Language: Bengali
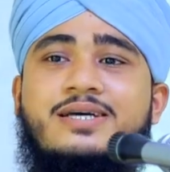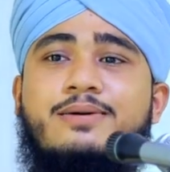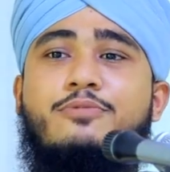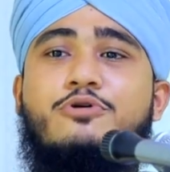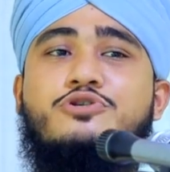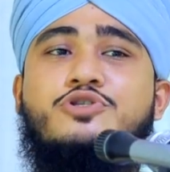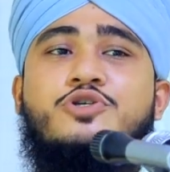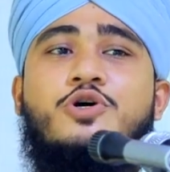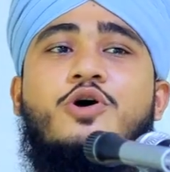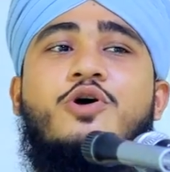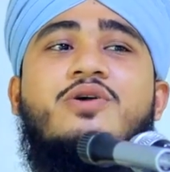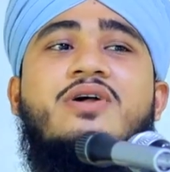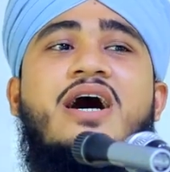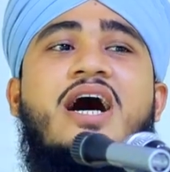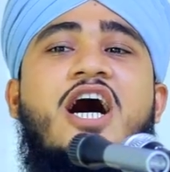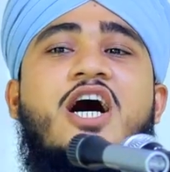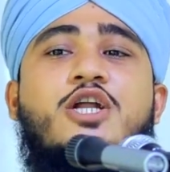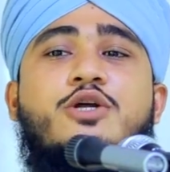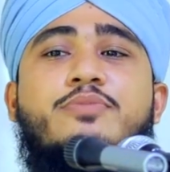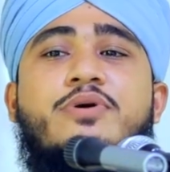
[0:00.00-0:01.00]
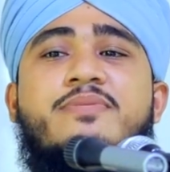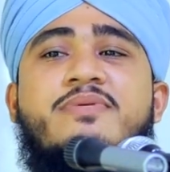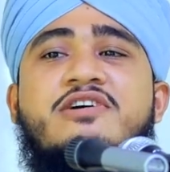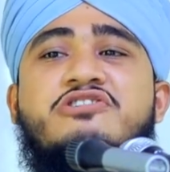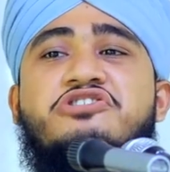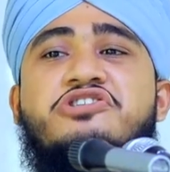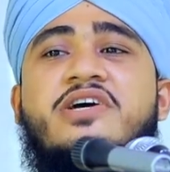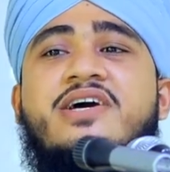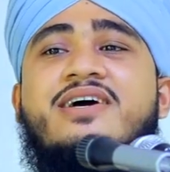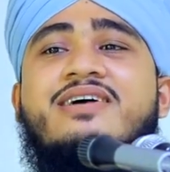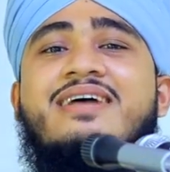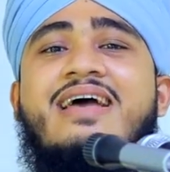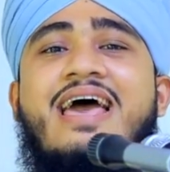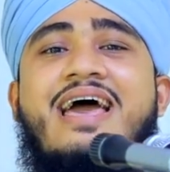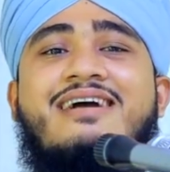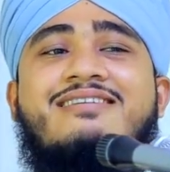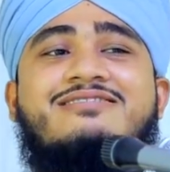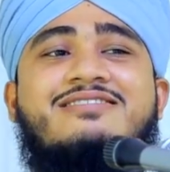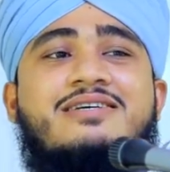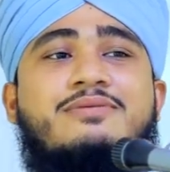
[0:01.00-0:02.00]
একটা বছর আরবি মাসের
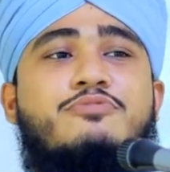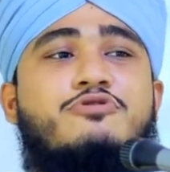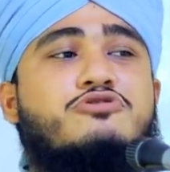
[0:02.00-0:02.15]
একটা